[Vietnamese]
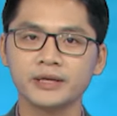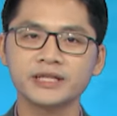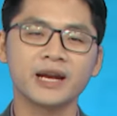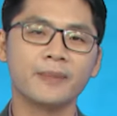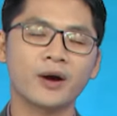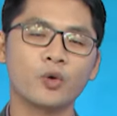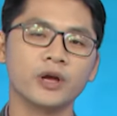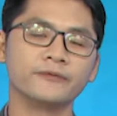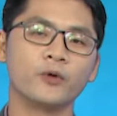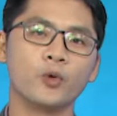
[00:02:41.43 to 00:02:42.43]
trên địa bàn
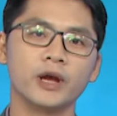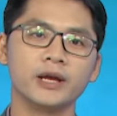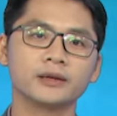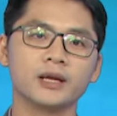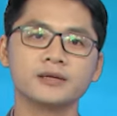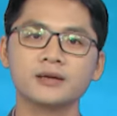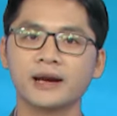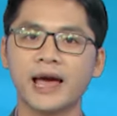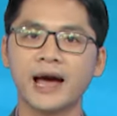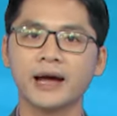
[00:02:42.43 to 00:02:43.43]
huyện Phù Yên, tỉnh Sơn
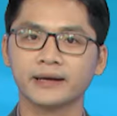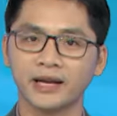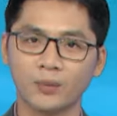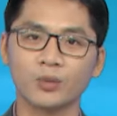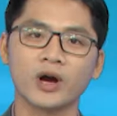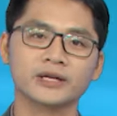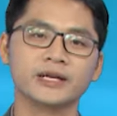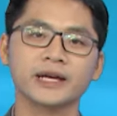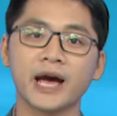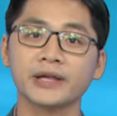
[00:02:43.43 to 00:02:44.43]
La đã đồng loạt
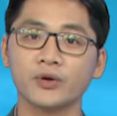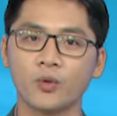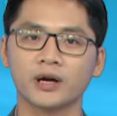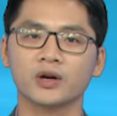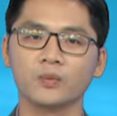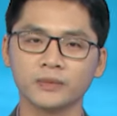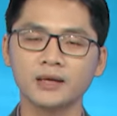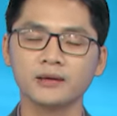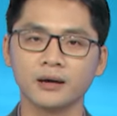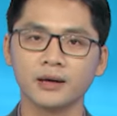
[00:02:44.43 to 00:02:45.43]
triển khai nhiều hoạt động
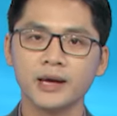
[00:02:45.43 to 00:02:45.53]
thiết thực,